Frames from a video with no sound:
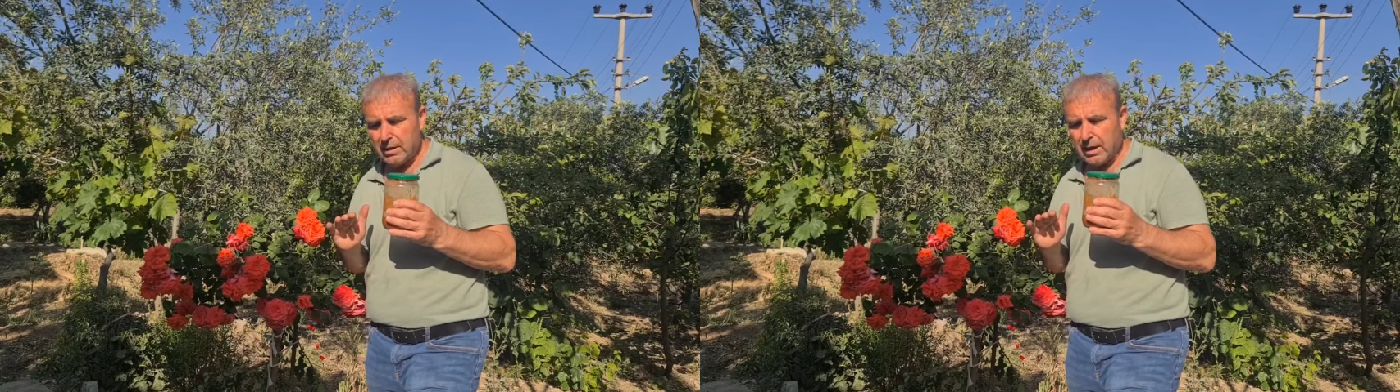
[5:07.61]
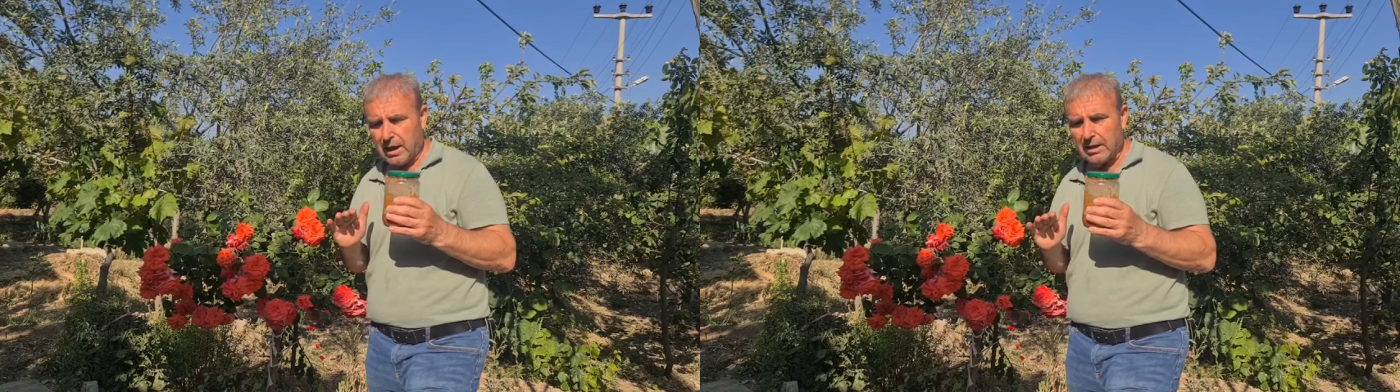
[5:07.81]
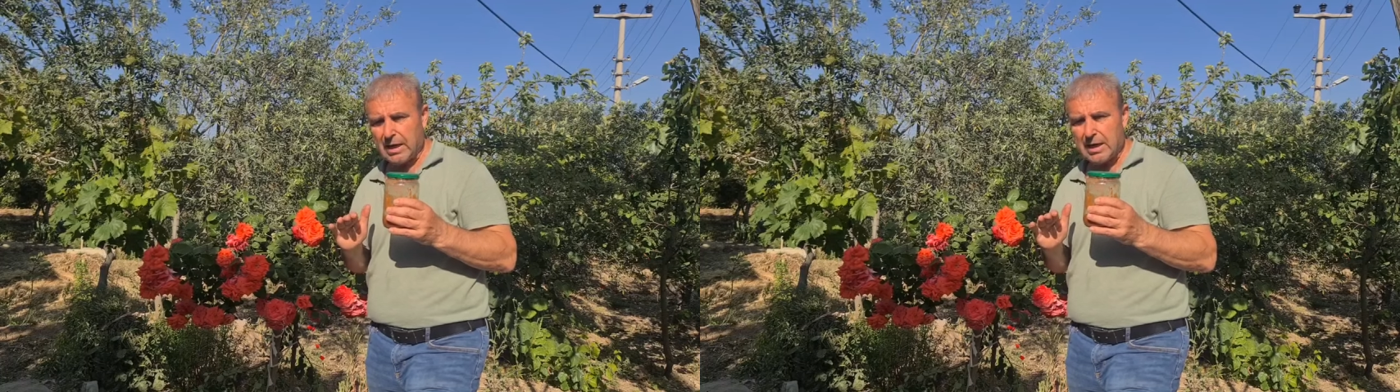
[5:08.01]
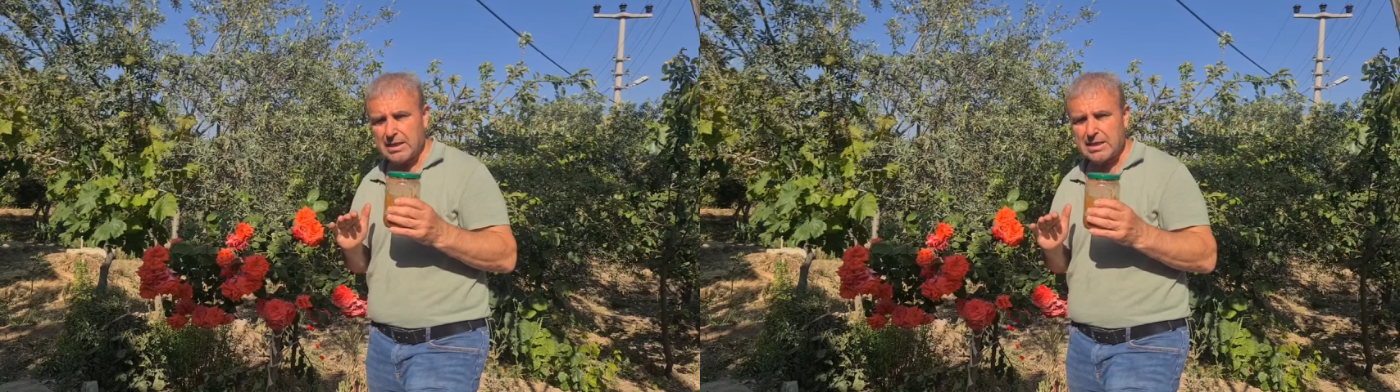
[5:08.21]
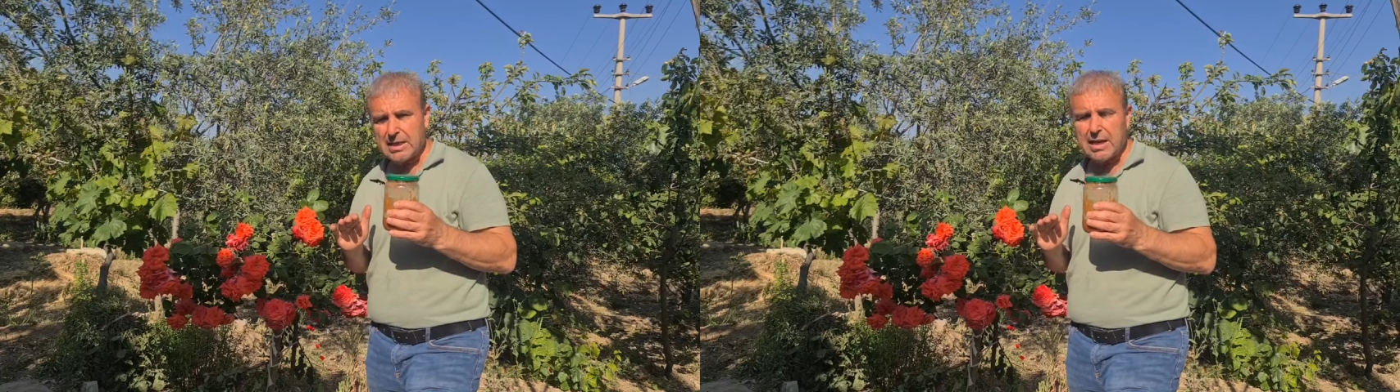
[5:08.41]
Allah'ın
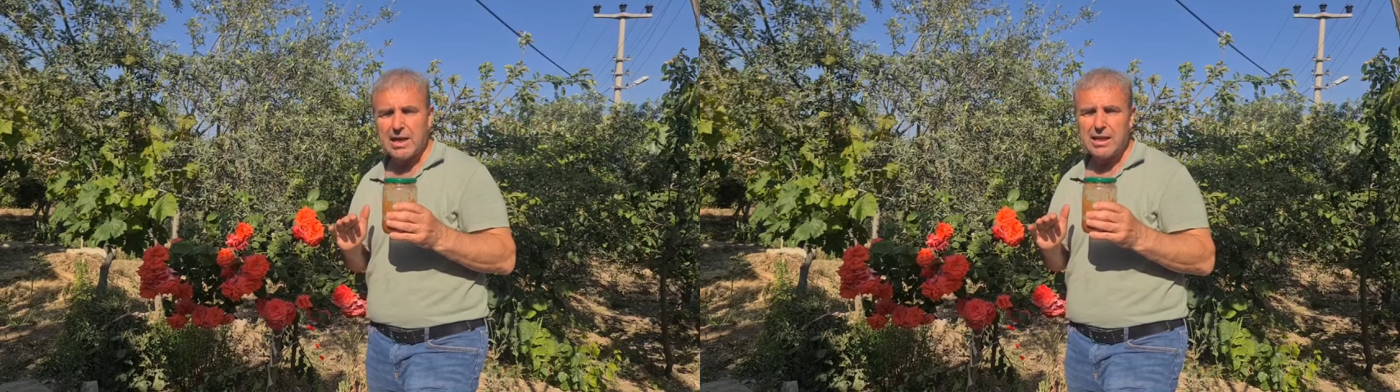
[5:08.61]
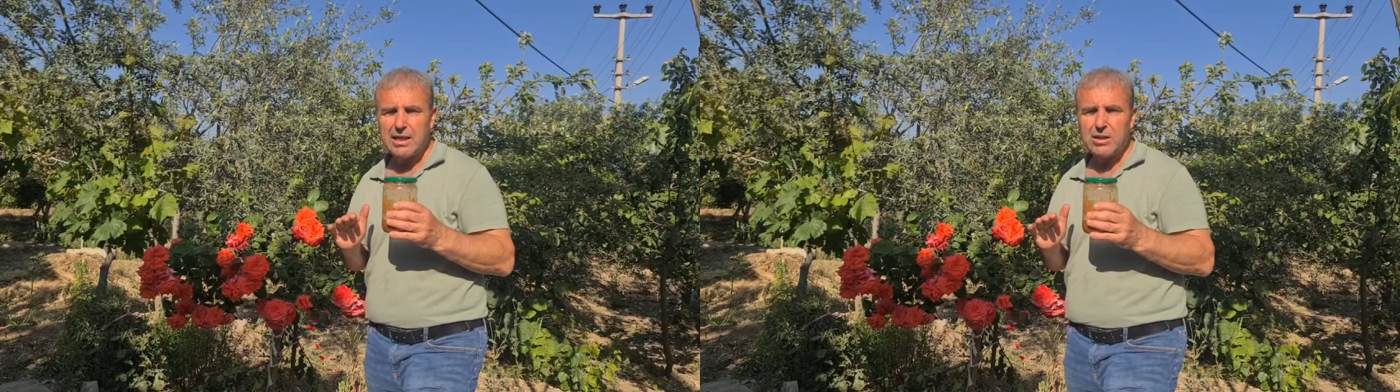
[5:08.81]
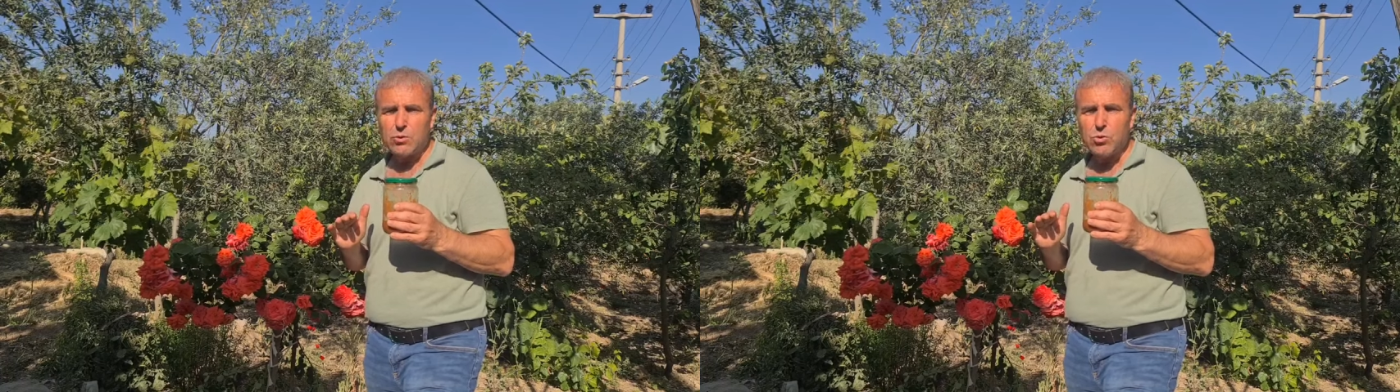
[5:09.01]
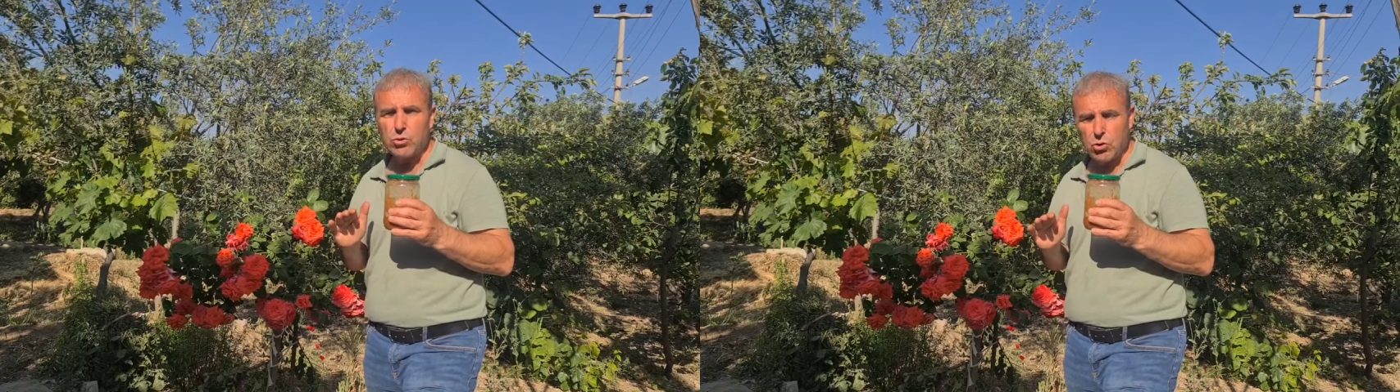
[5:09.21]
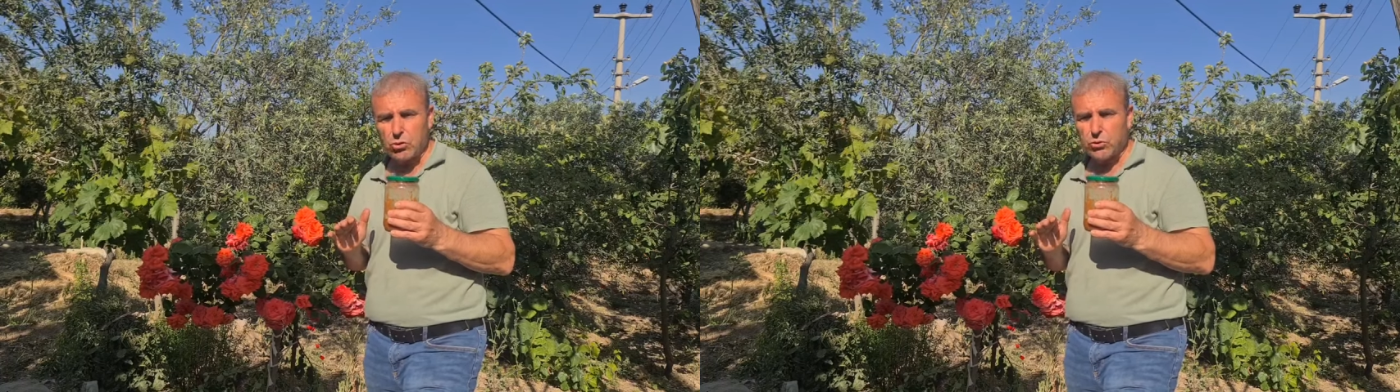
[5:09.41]
izniyle
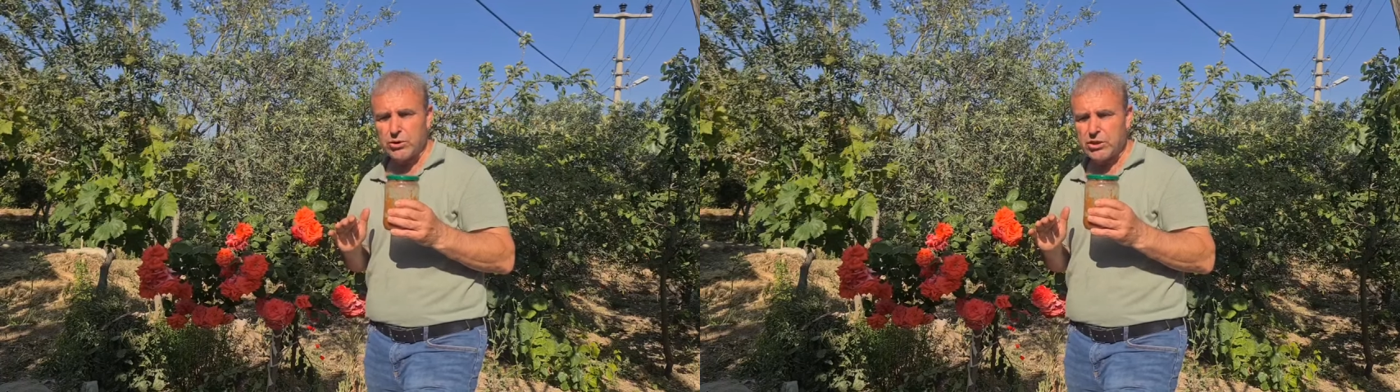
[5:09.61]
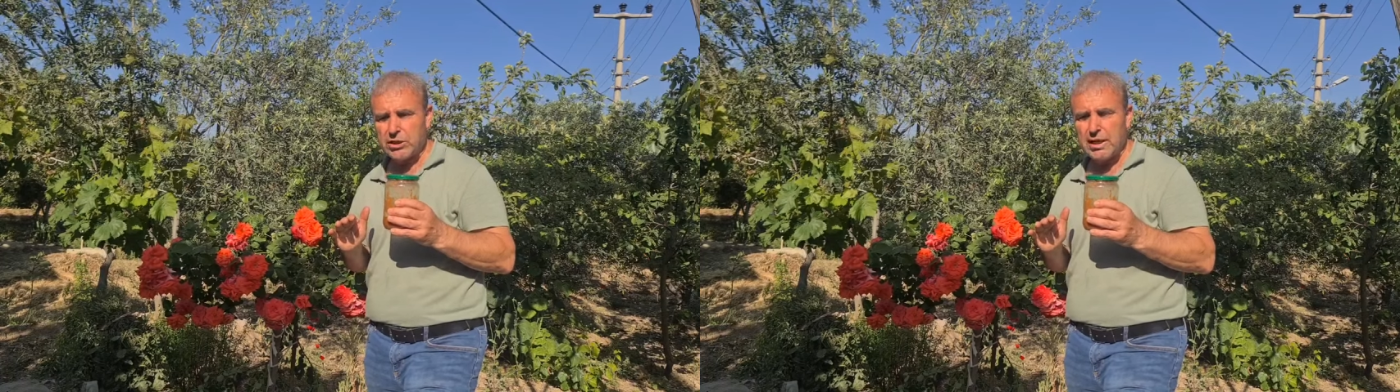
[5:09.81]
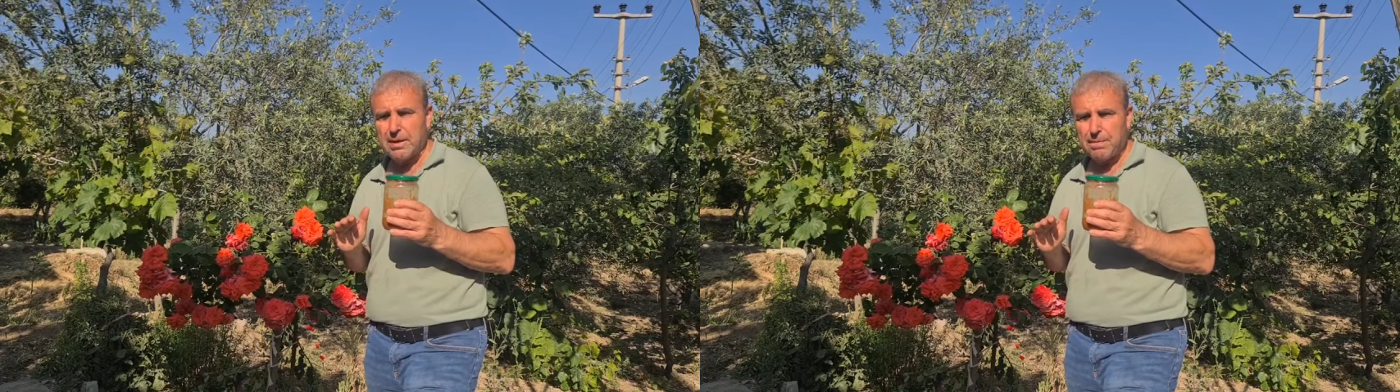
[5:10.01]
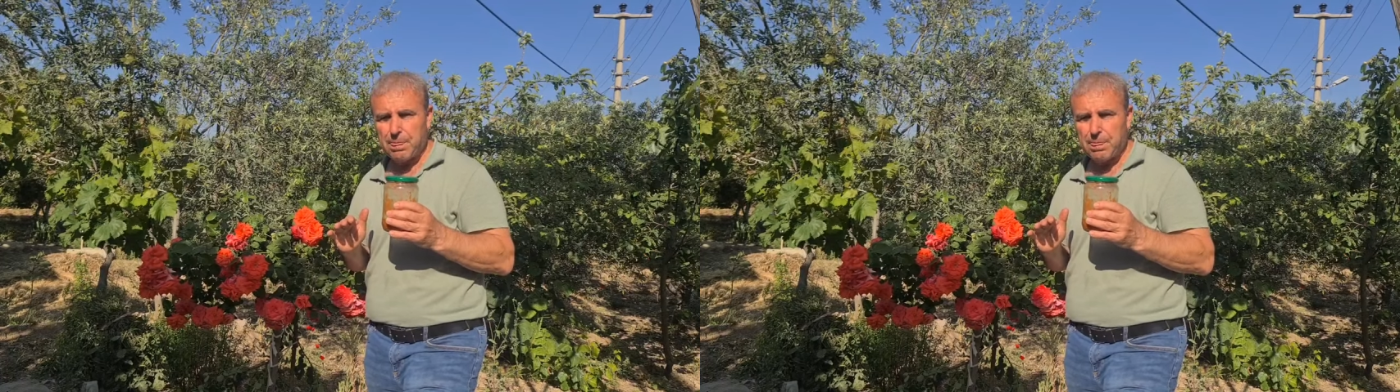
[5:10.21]
3-4 gün içinde